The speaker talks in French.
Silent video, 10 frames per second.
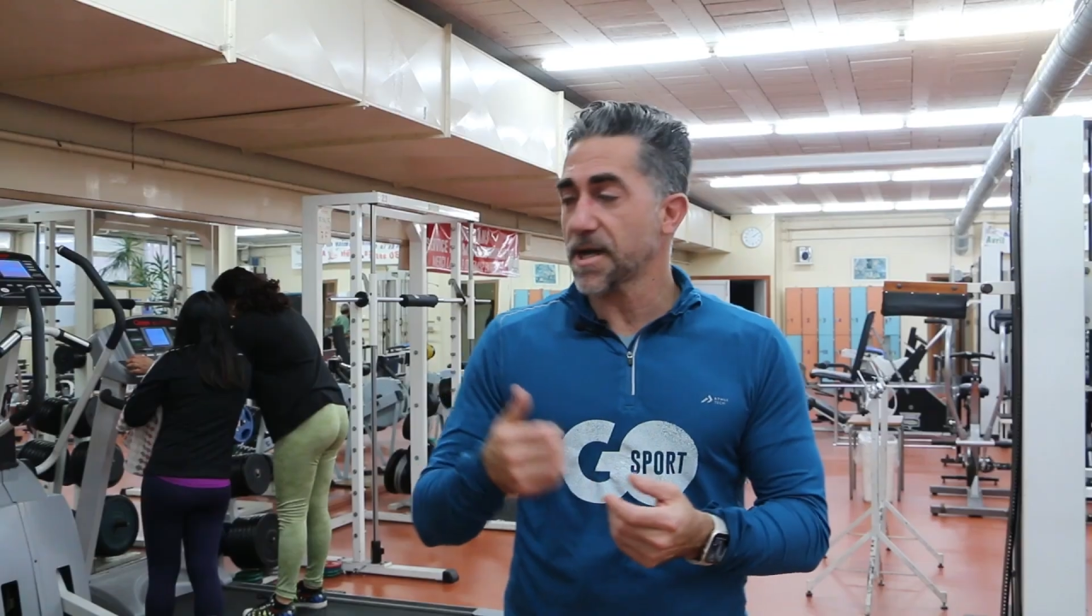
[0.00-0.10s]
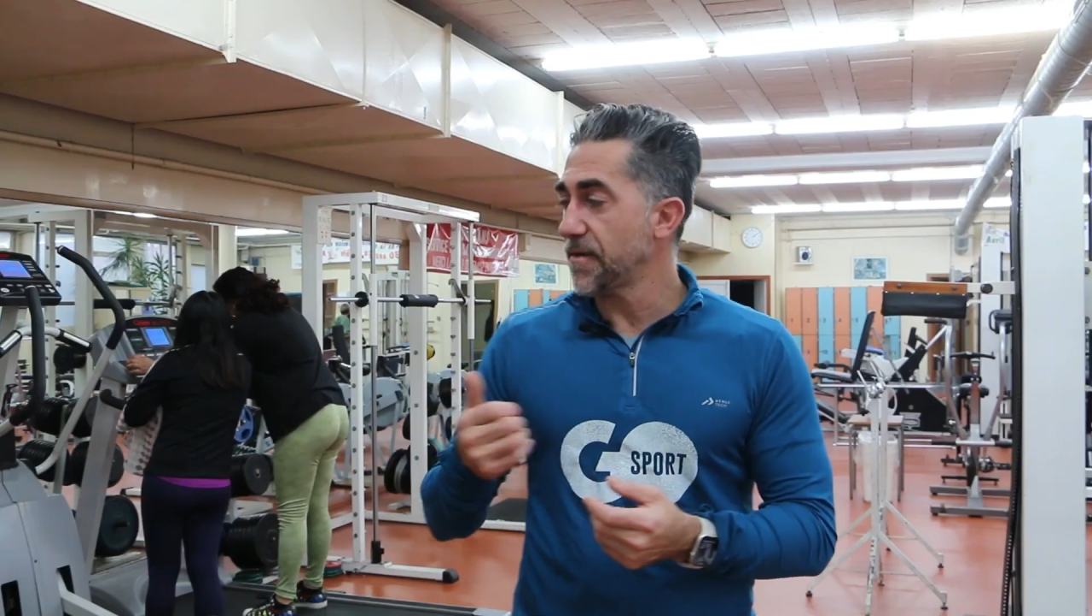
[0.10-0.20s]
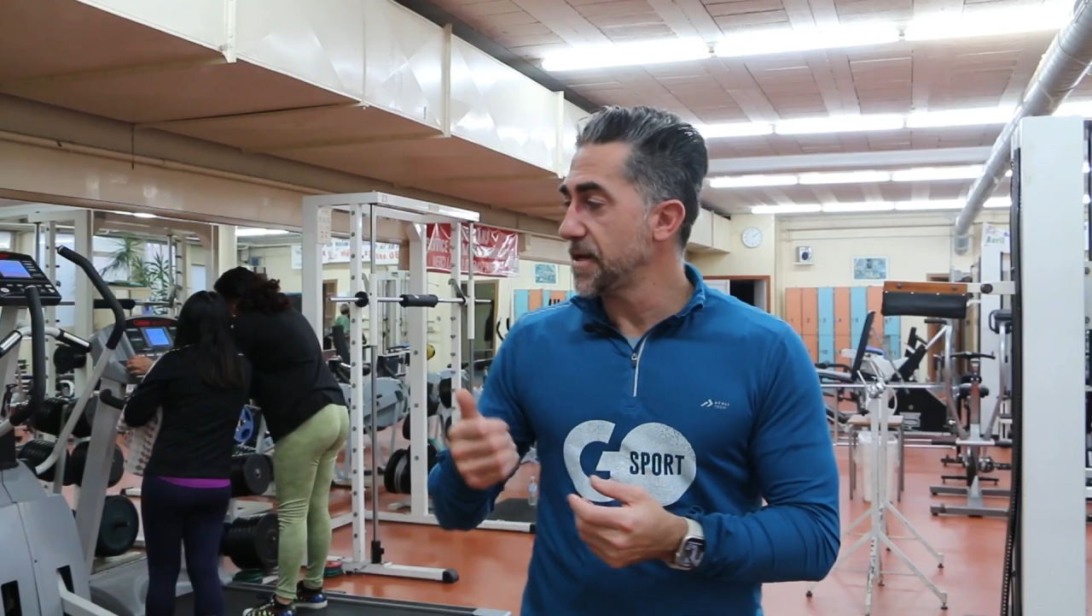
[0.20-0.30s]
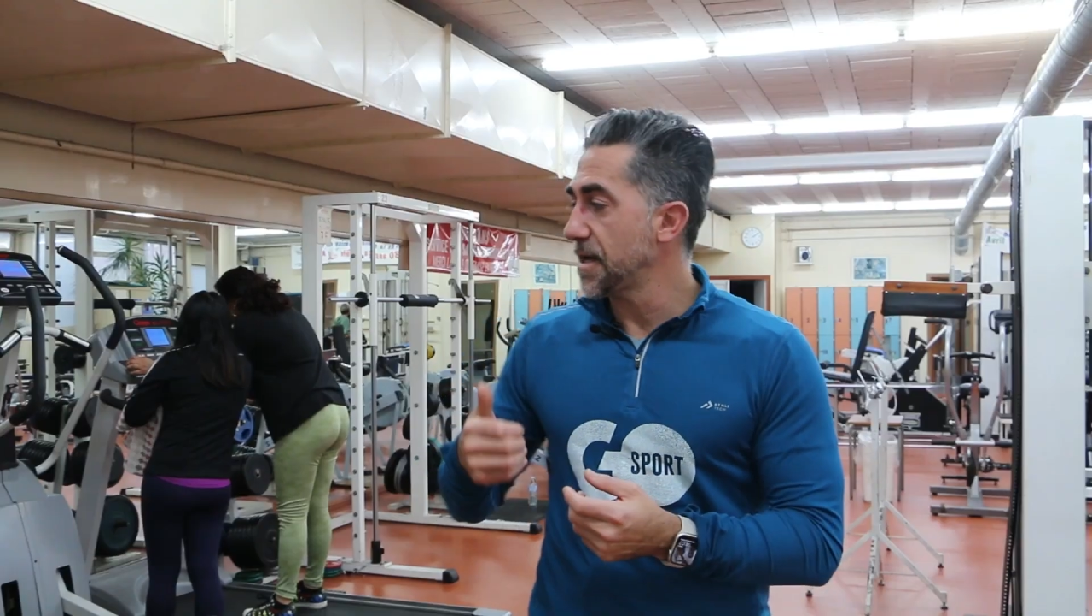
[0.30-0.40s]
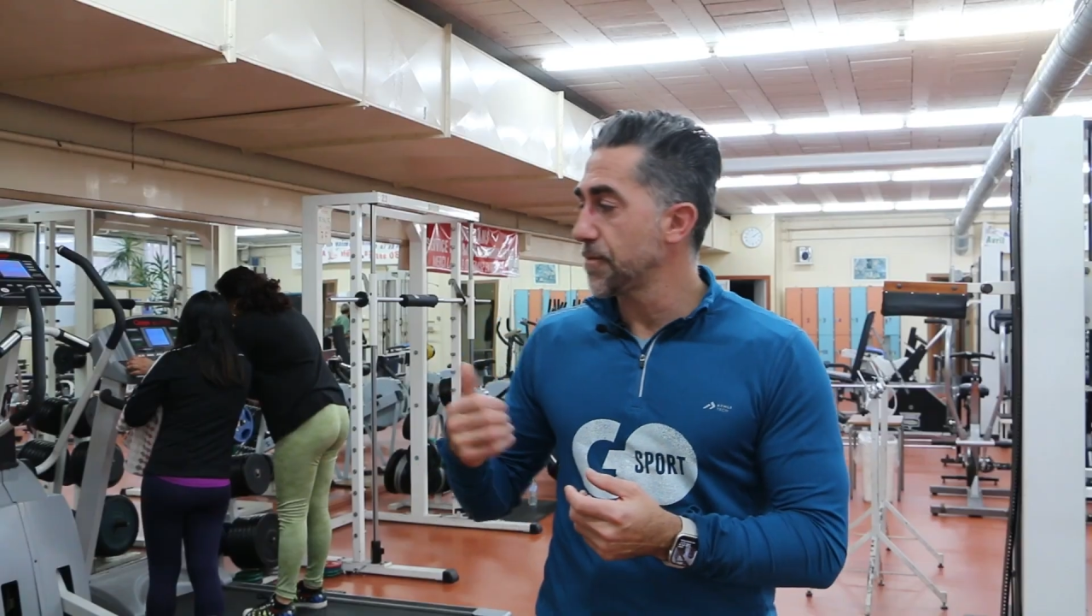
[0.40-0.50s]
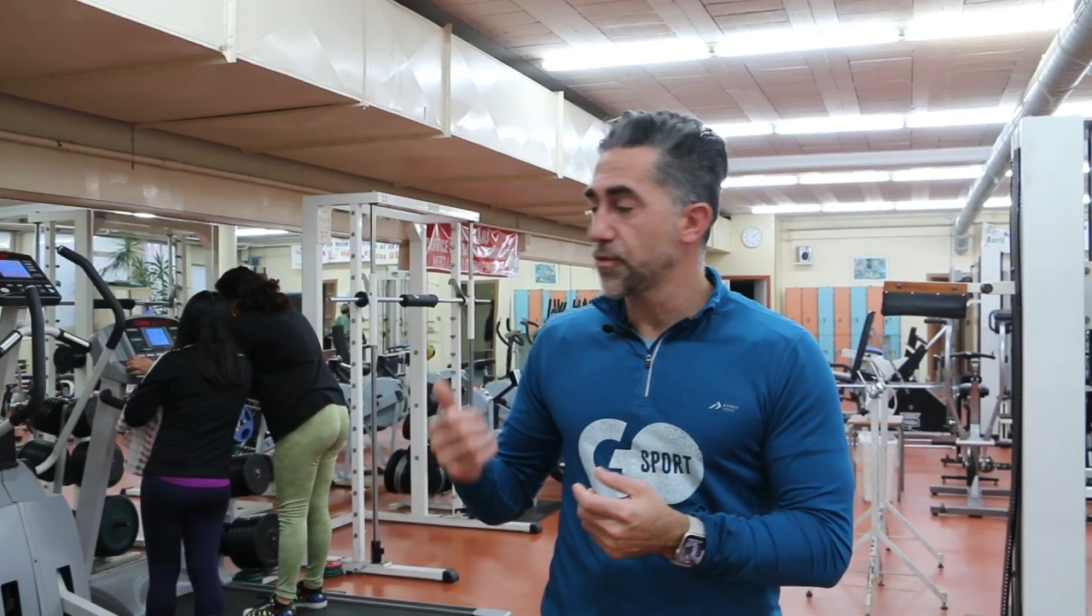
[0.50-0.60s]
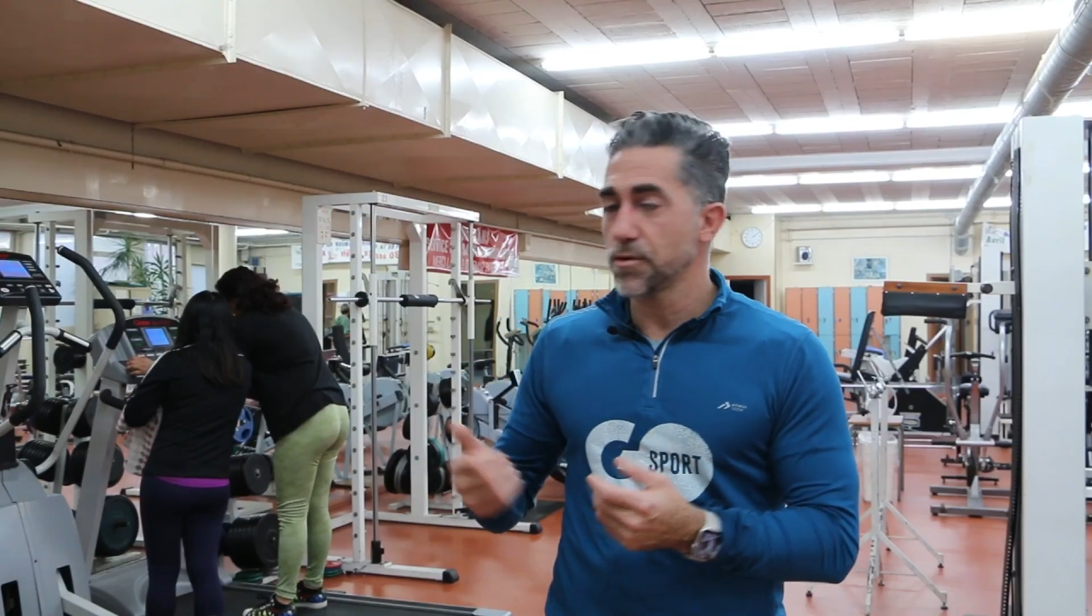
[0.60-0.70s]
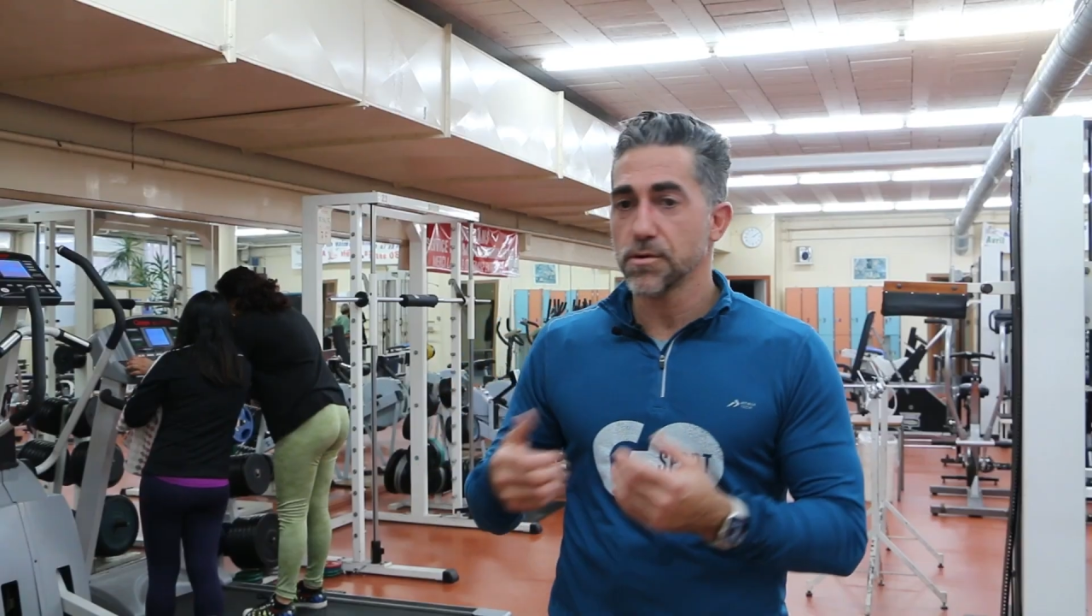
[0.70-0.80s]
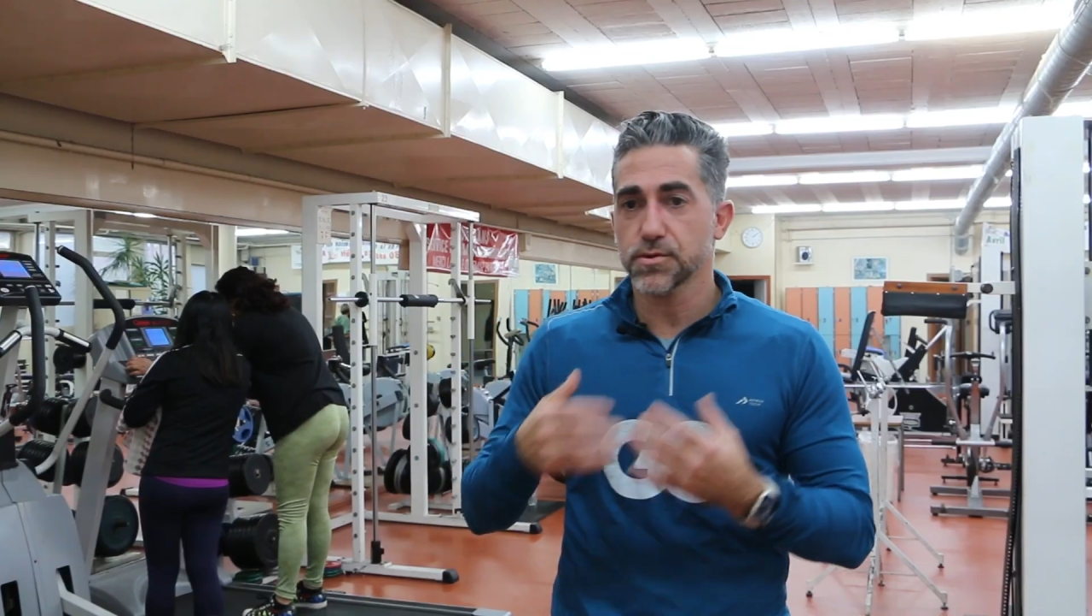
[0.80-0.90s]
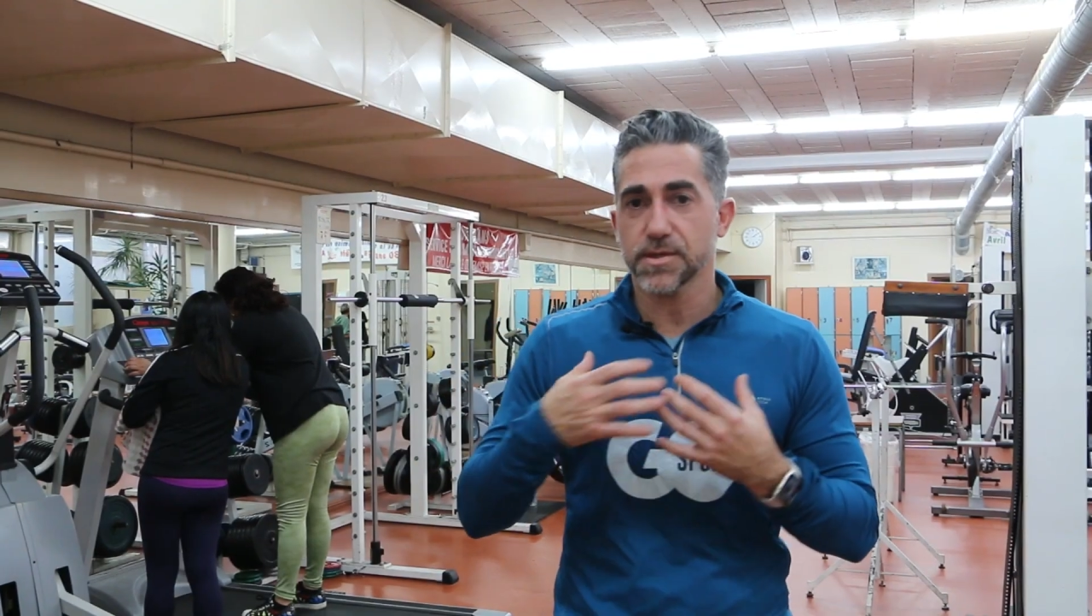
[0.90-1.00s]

travailler un peu